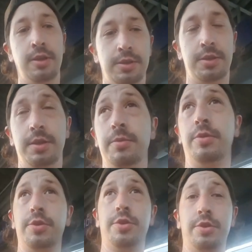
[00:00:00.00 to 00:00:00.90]
ich nehme
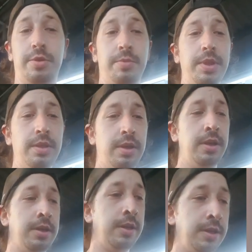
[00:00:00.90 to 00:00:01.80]
euch heute mit
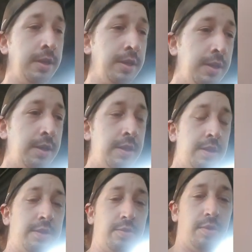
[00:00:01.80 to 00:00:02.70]

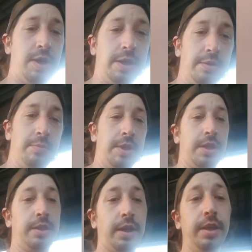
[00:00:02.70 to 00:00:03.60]
zu einem
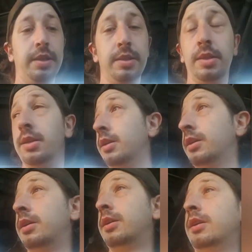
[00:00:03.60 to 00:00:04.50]
meiner Drehs
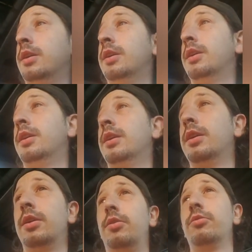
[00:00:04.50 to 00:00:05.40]

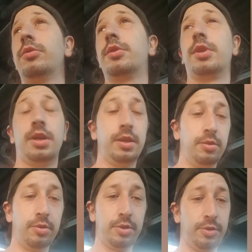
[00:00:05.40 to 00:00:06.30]
und
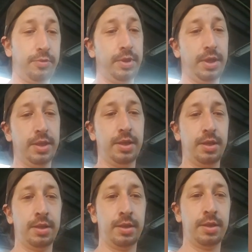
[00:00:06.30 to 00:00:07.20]
zeige euch, wie ein
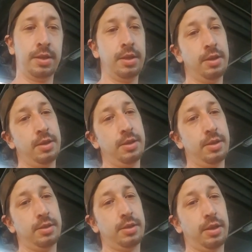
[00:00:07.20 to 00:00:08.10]

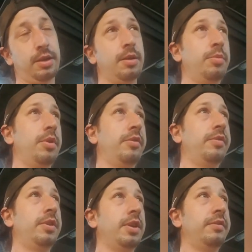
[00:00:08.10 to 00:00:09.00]
Tag
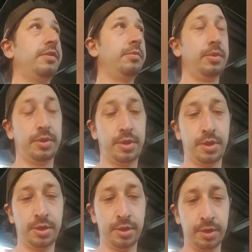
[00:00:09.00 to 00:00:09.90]
ablaufen kann für
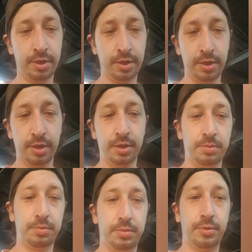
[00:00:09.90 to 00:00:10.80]
mich.
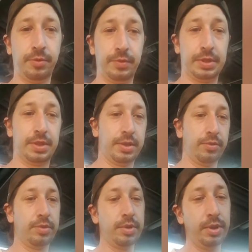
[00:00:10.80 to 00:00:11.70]
Wir sehen
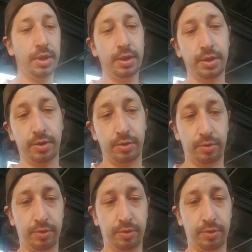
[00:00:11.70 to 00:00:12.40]
uns in Hanau.